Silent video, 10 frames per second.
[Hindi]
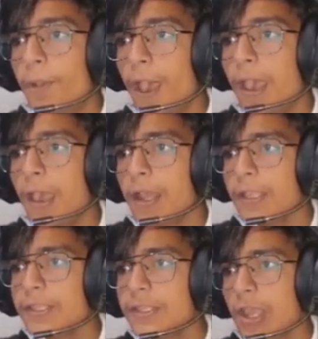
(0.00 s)

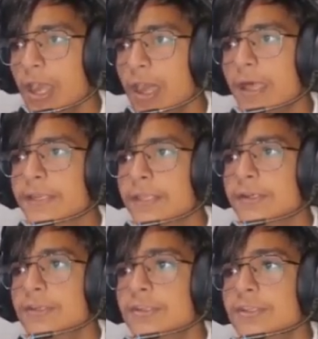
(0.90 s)
भाई यार
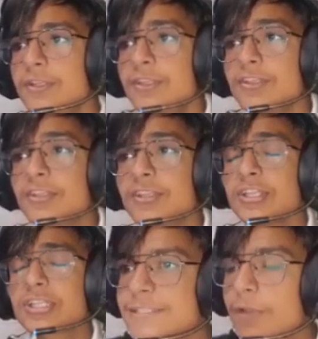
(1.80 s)

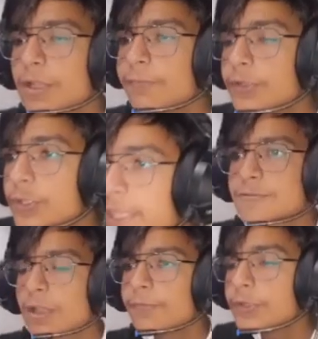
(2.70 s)
कितना वाली वीडियो ये
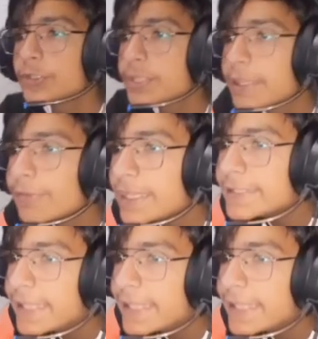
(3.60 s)
वाली वीडियो ये वाली